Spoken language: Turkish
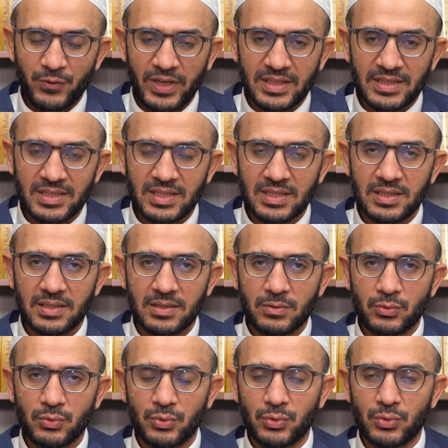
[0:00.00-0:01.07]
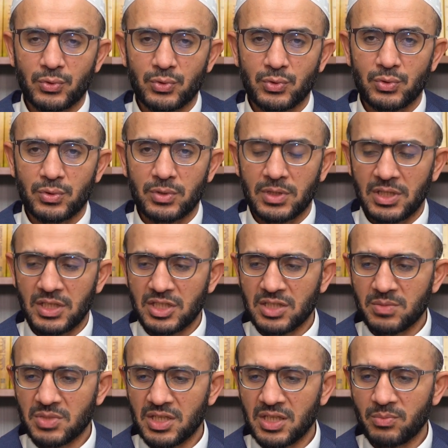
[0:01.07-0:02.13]
iffet duygusu,
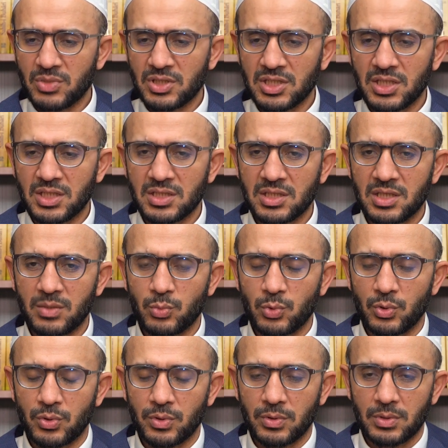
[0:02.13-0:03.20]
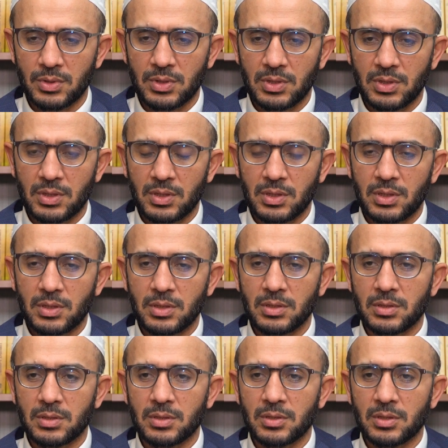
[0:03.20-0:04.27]
hiç kimseden bir şey istemiyor,
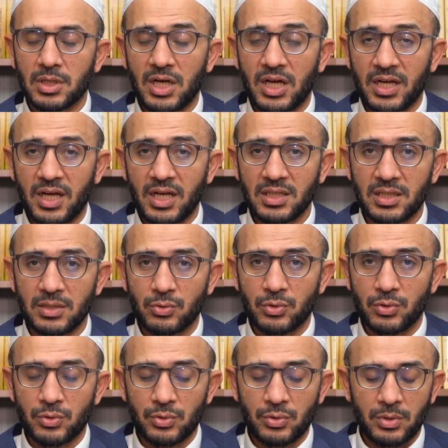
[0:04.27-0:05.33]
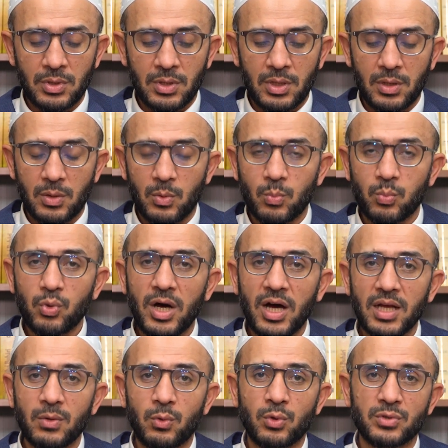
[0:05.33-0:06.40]
e, kanaat ediyor.
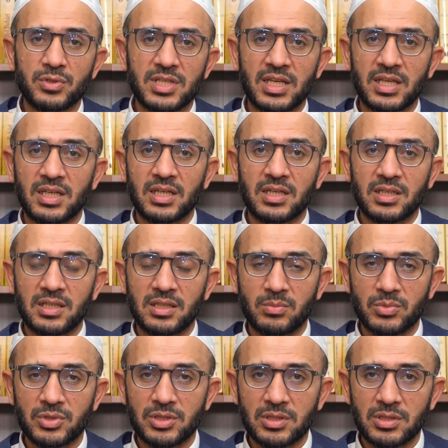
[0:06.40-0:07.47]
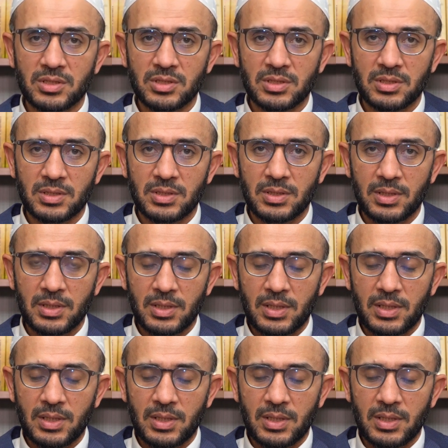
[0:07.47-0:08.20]
Bu hal onu zengin kılmıştır.